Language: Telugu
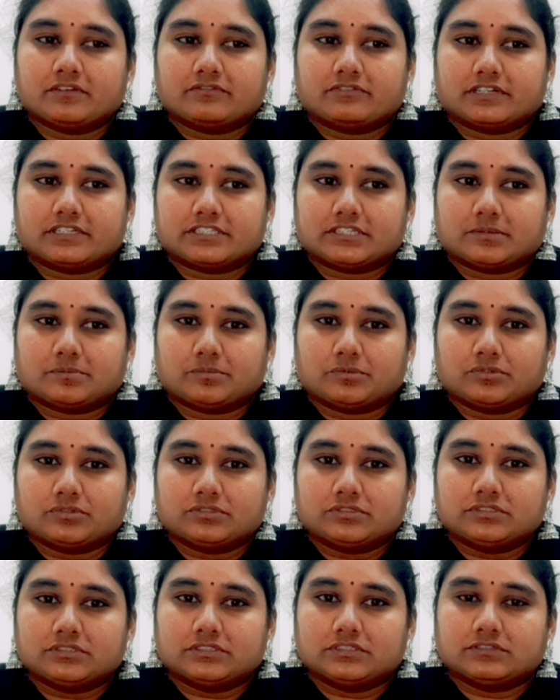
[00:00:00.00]
ఫర్
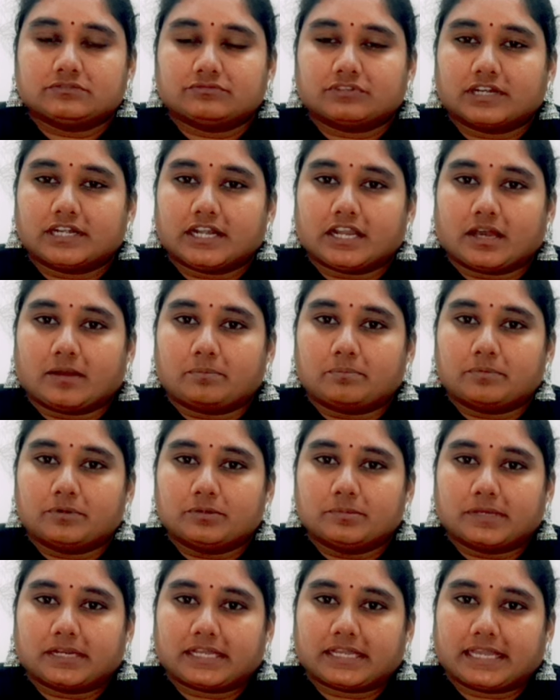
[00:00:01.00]
సపోజ్ వాళ్ళు అప్పుడు
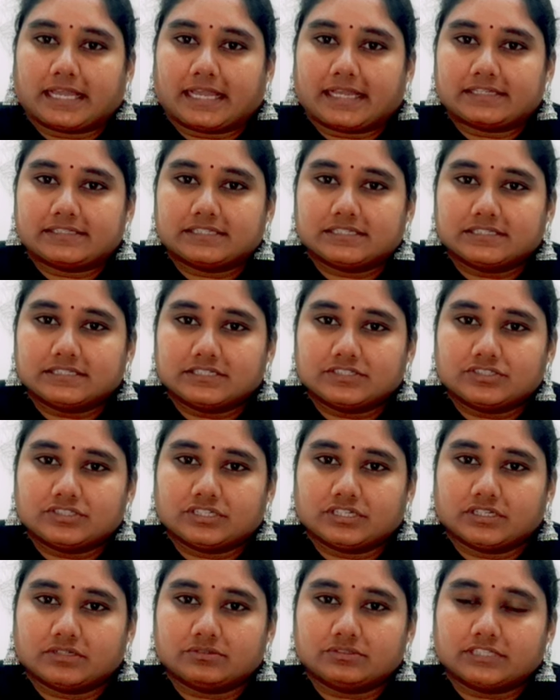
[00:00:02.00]
మనకి యాక్సెస్
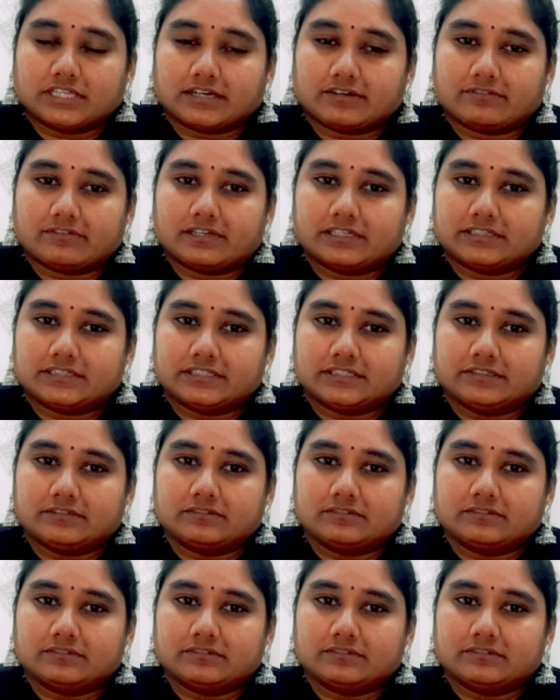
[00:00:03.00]
ఇచ్చారు తర్వాత